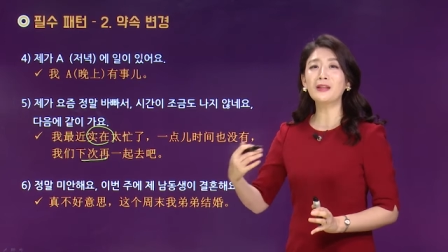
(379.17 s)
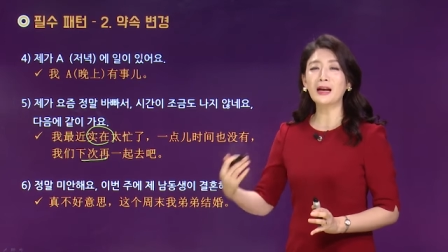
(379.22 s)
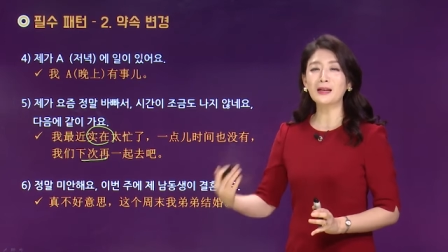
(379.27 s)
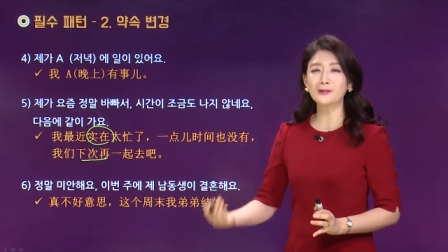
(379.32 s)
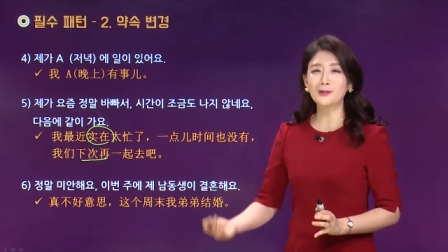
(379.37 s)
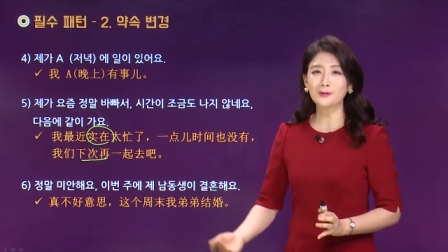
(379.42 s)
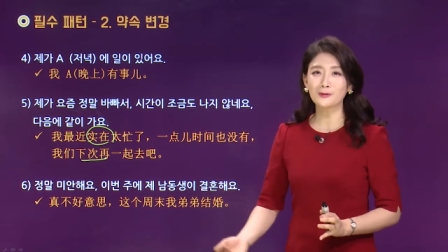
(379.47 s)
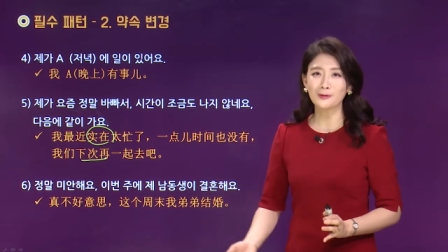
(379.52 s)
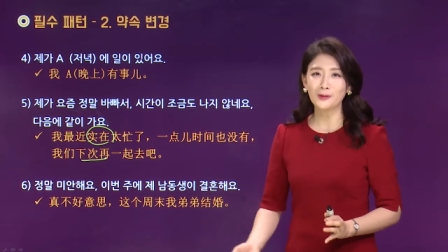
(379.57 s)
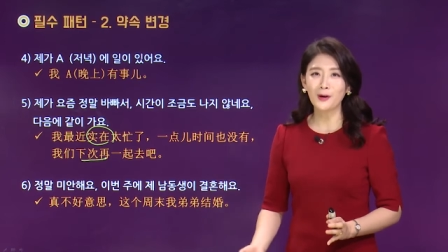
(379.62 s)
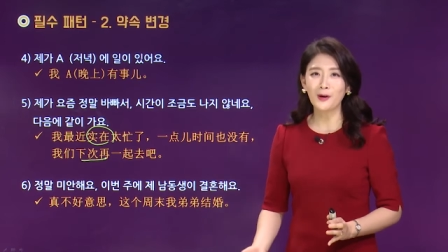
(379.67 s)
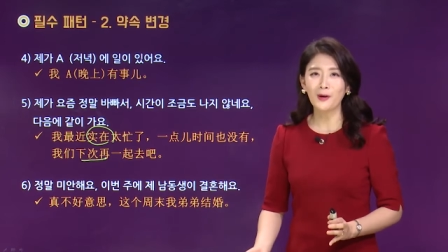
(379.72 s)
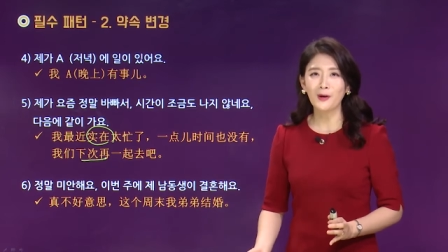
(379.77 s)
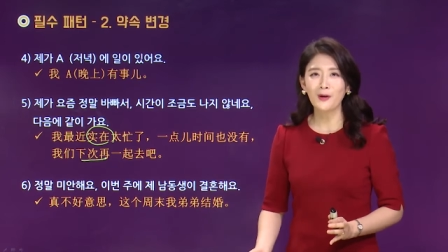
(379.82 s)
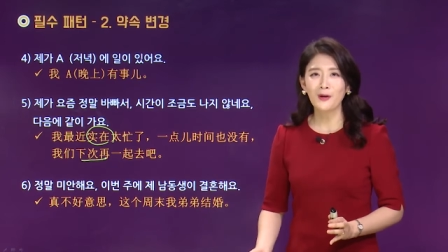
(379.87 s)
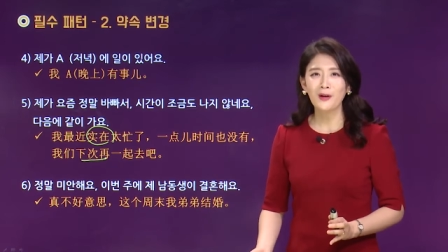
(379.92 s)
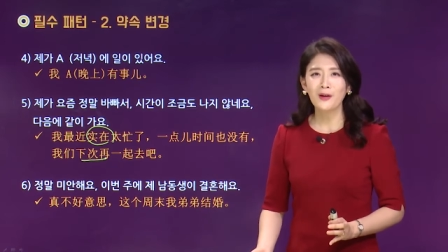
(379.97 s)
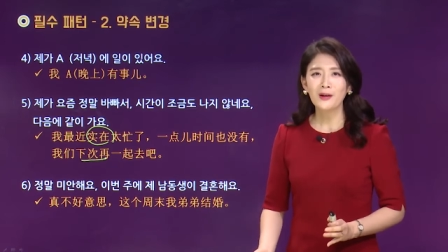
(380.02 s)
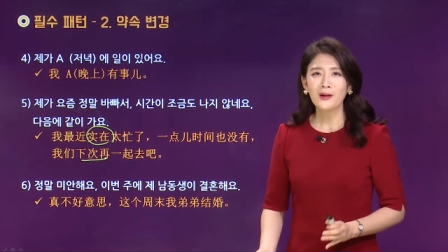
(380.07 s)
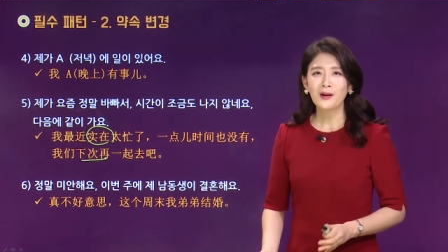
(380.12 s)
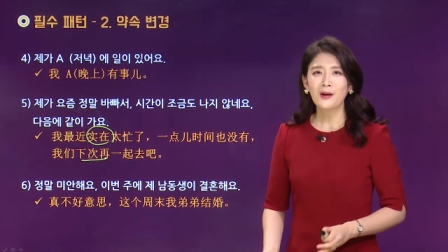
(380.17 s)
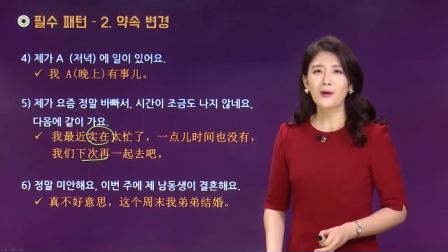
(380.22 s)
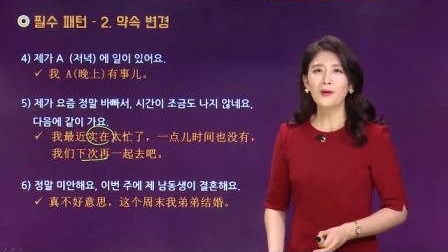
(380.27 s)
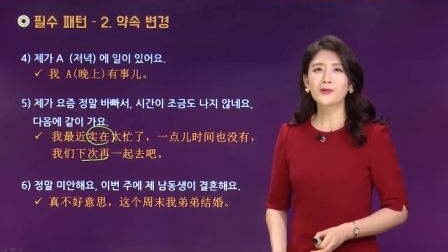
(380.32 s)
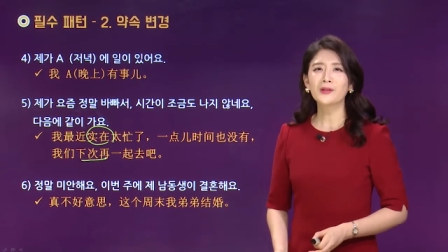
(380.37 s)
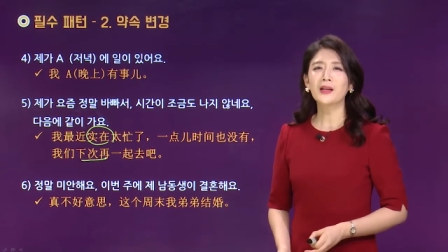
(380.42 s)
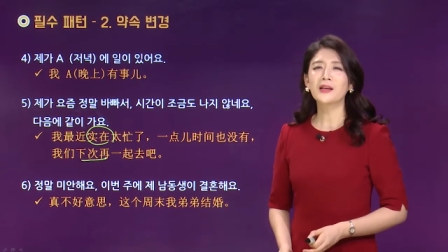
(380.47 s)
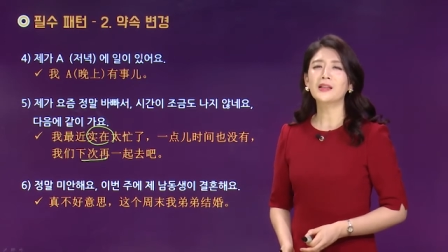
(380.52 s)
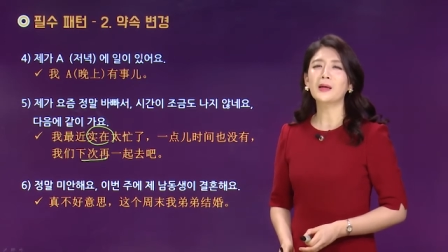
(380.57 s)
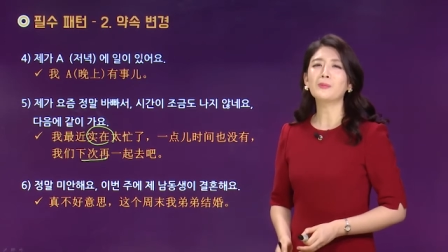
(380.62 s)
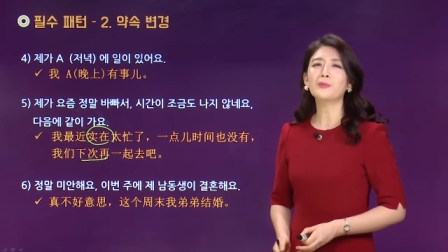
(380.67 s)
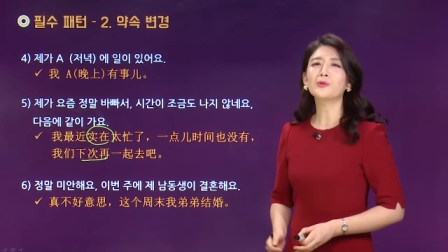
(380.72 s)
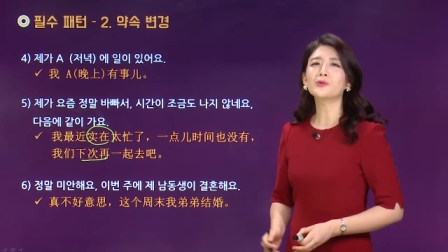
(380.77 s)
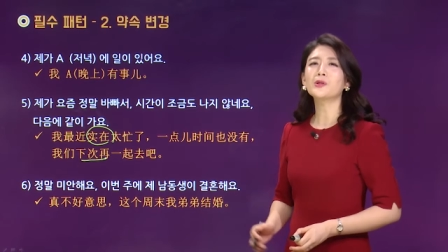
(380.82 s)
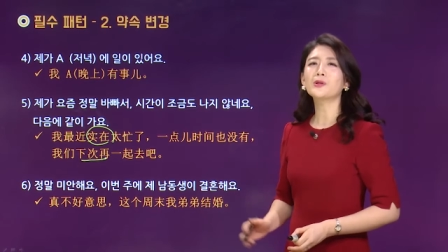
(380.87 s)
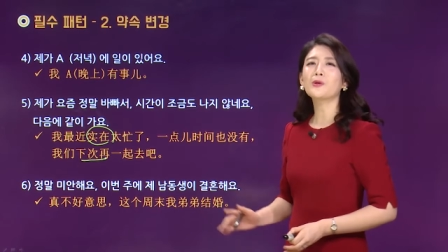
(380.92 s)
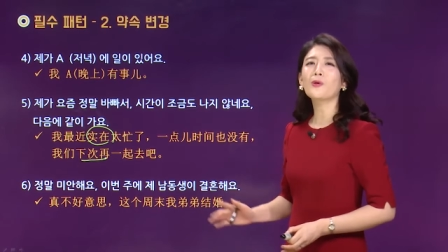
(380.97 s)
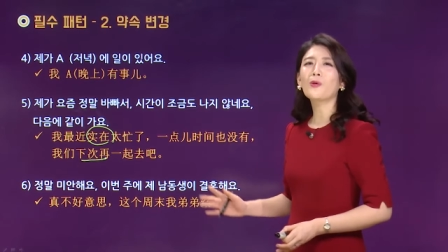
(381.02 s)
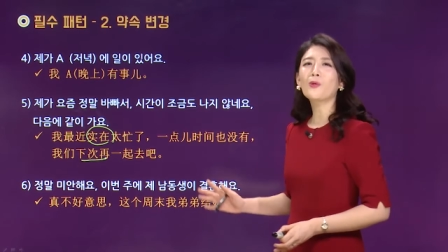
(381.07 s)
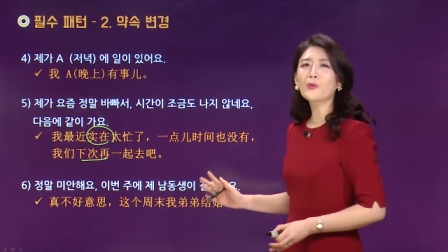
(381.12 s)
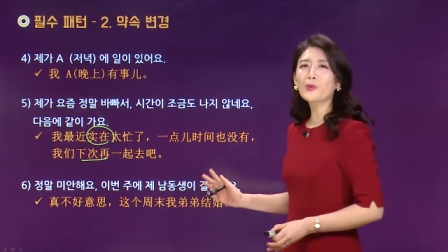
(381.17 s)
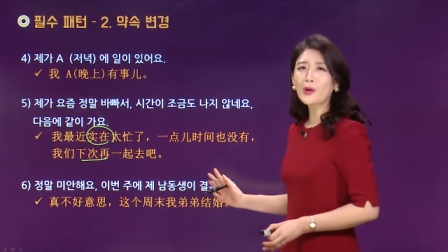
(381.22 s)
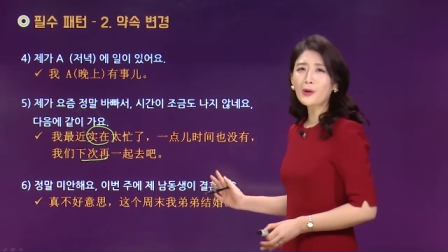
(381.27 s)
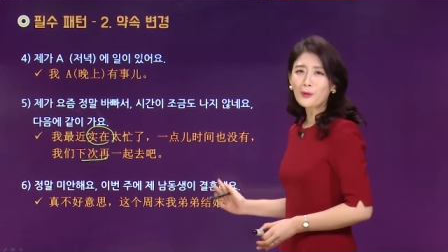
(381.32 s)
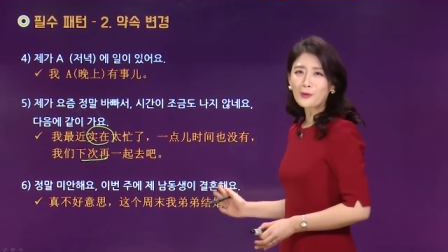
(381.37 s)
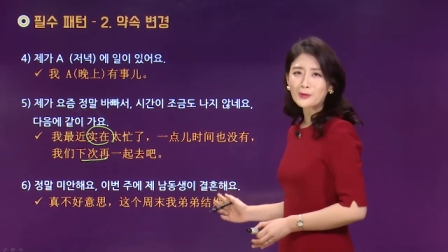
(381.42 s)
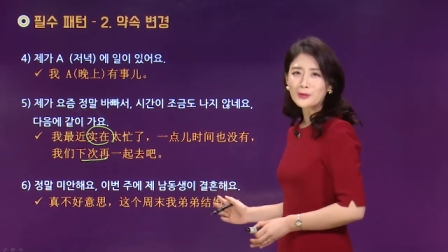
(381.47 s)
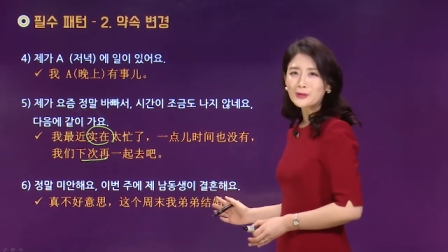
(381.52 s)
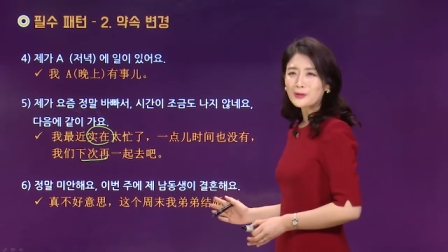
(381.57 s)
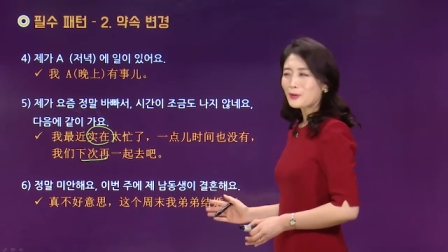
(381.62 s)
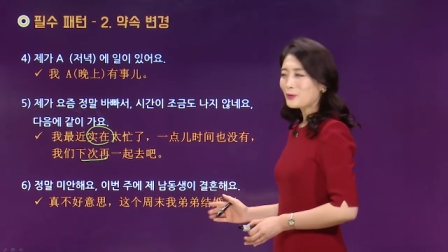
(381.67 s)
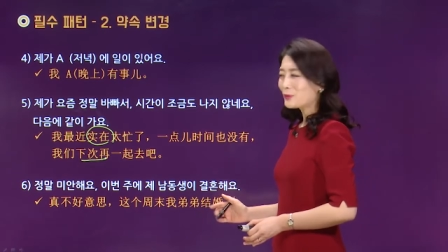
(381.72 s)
나서도요. 어, 내 네, 남동생 결혼하거든.